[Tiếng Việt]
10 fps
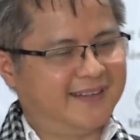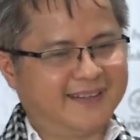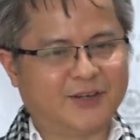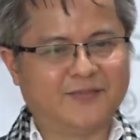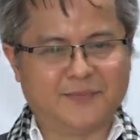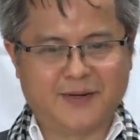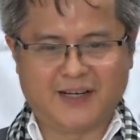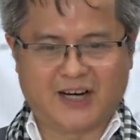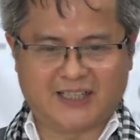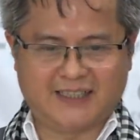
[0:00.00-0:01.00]
Như tôi vừa mới
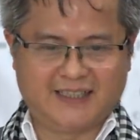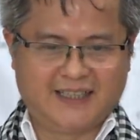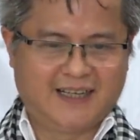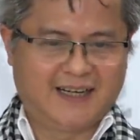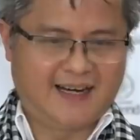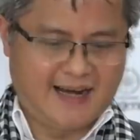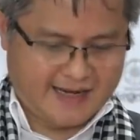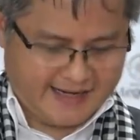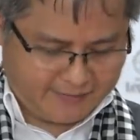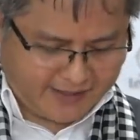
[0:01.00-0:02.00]
nói
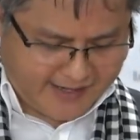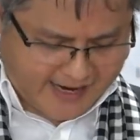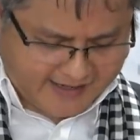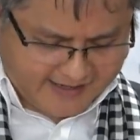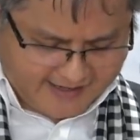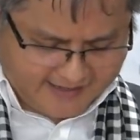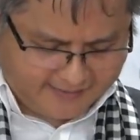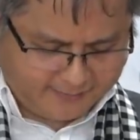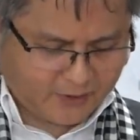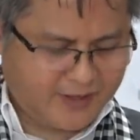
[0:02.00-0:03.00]
là đeo cái này
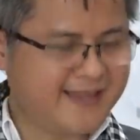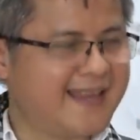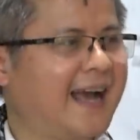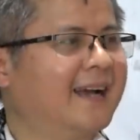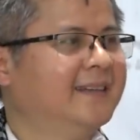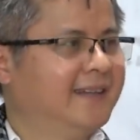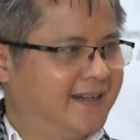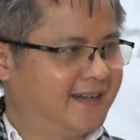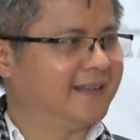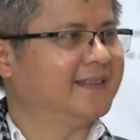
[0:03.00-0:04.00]
chúng tôi nhắc
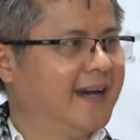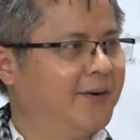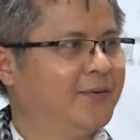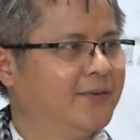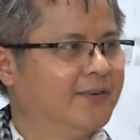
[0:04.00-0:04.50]
nhở lẫn nhau.